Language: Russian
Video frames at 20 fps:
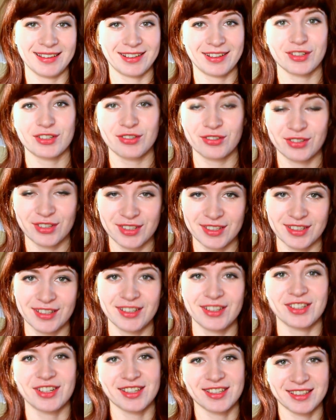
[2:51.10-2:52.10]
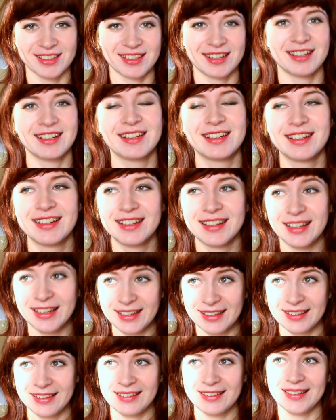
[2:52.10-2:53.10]
я хочу стиль Честера.
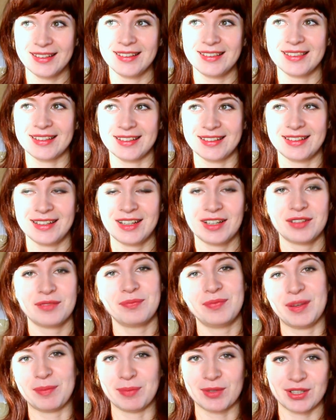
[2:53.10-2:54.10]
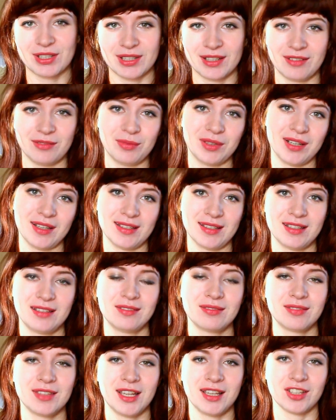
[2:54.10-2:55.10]
И тогда я пошла в
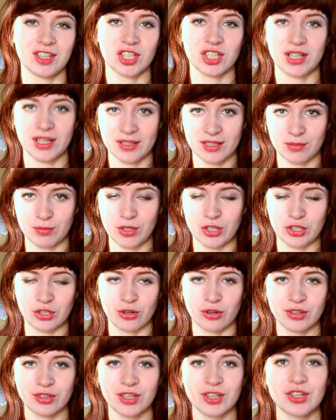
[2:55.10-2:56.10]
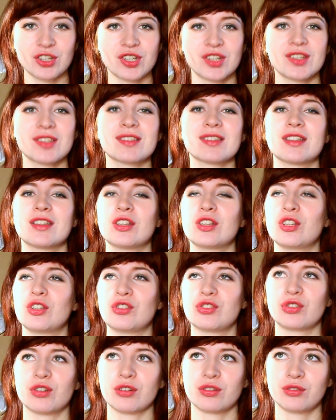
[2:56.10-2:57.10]
магазин, я нашла себе черные джинсы и
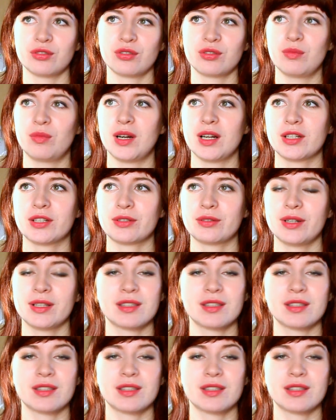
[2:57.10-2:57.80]
черную рубашку.